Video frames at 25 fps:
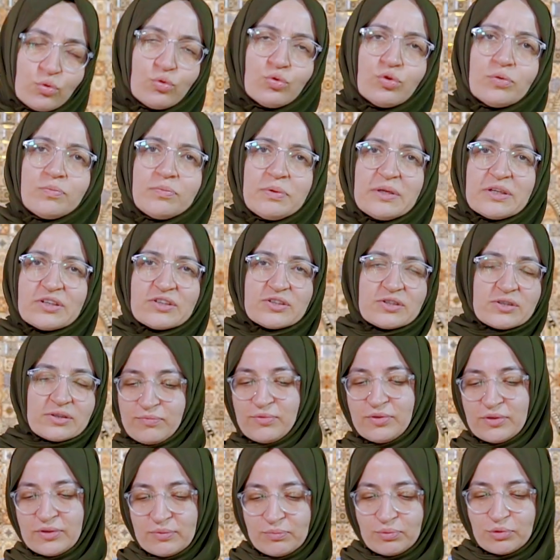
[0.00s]
Unu bir
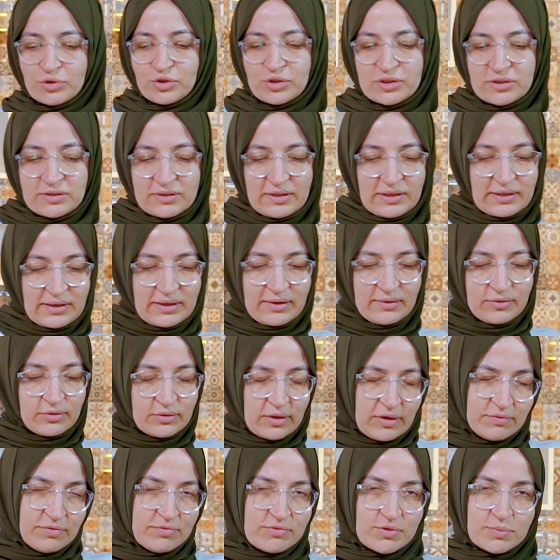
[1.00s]
fırın poşetiyle
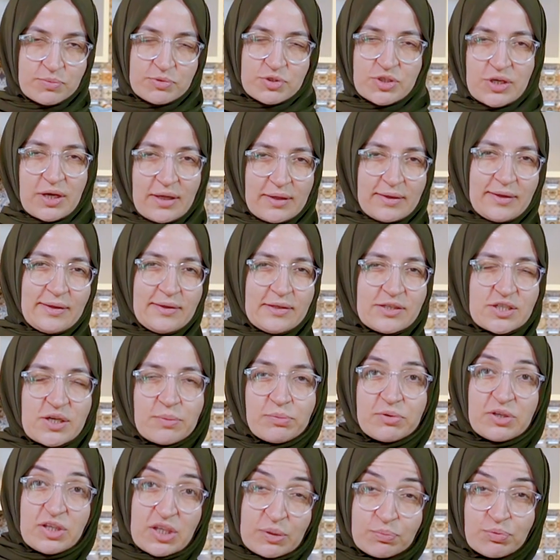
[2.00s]
hafifçe bir çalkalayacağım
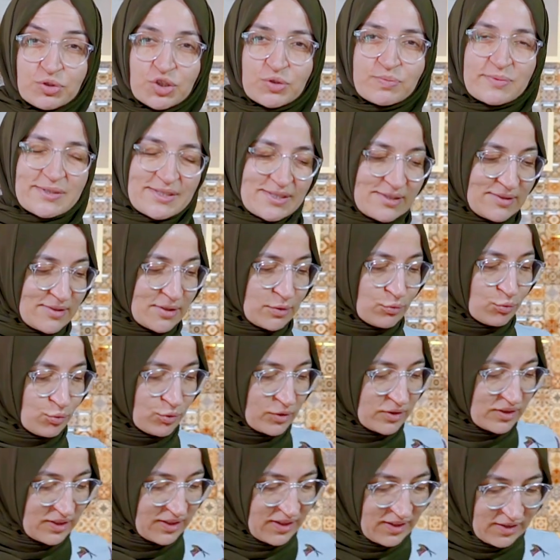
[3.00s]
ki yapışmasın
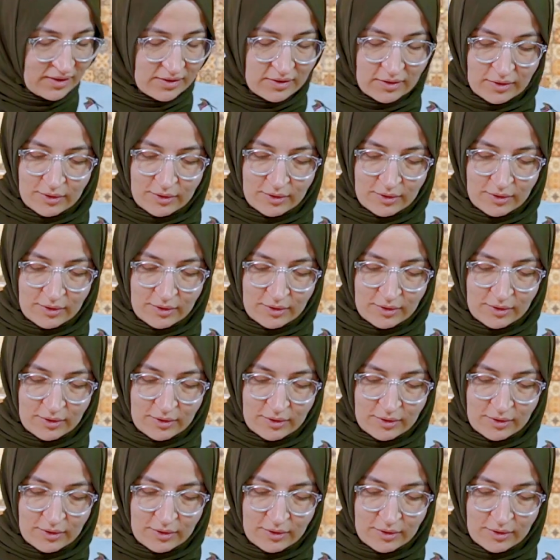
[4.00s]
tavuk diye.